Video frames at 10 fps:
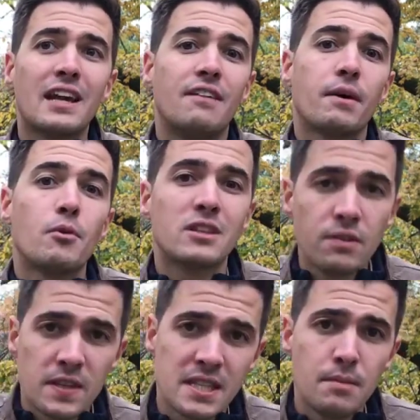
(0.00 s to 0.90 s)
elle est vraiment
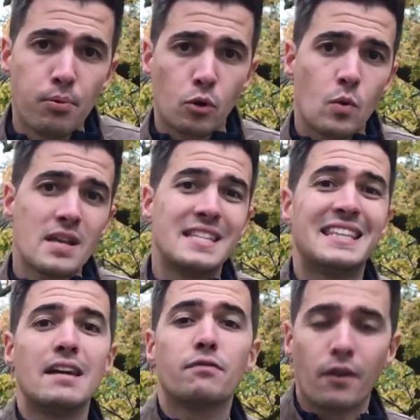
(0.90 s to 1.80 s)
difficile pour toi si
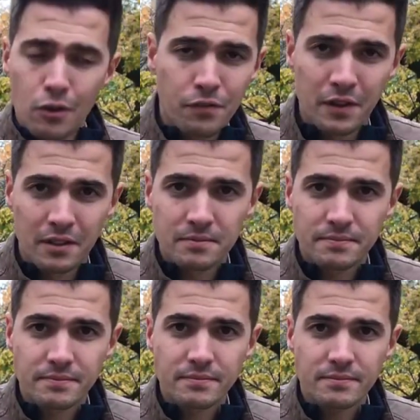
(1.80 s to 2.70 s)
tu es francophone.
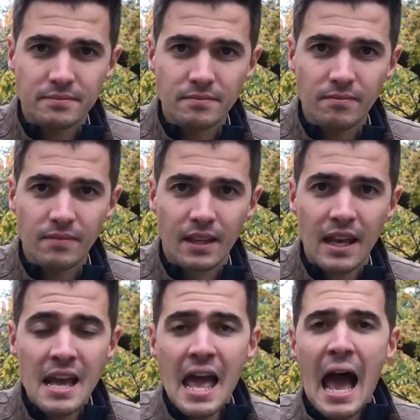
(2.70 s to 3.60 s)

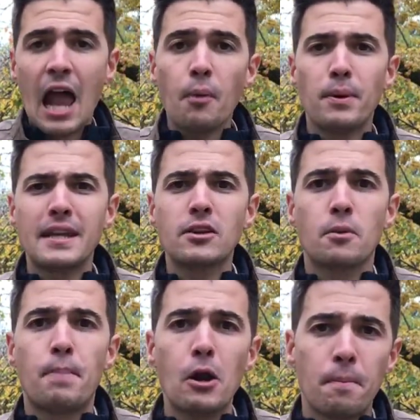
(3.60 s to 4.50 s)
Alors peut-être que
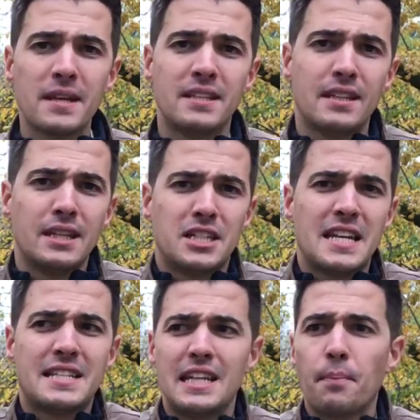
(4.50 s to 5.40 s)
par le passé, tu as déjà
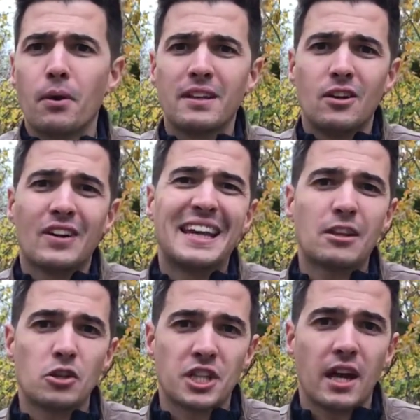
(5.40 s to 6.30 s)
essayé d'apprendre des langues
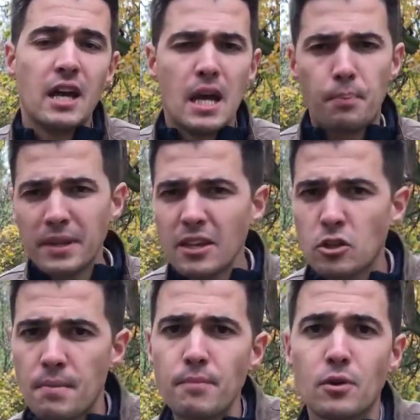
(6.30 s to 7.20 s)
étrangères, et peut-être
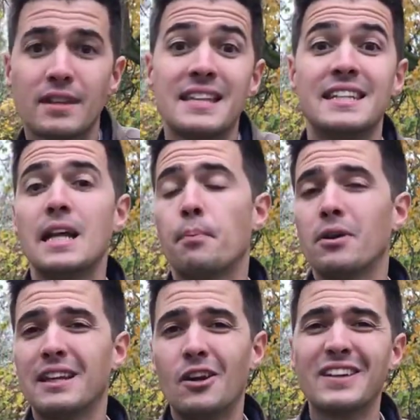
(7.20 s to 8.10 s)
que même que tu as essayé
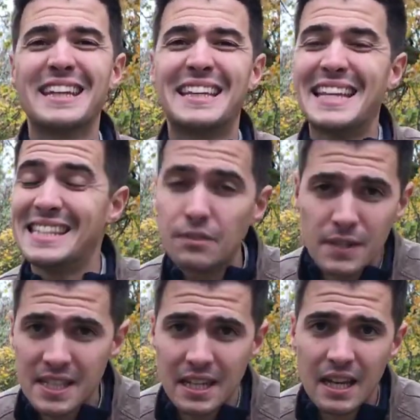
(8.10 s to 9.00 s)
d'apprendre des langues qui étaient
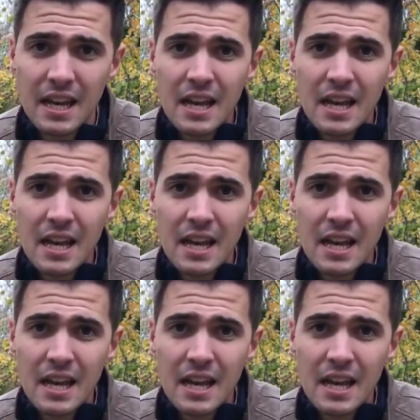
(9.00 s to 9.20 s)
difficiles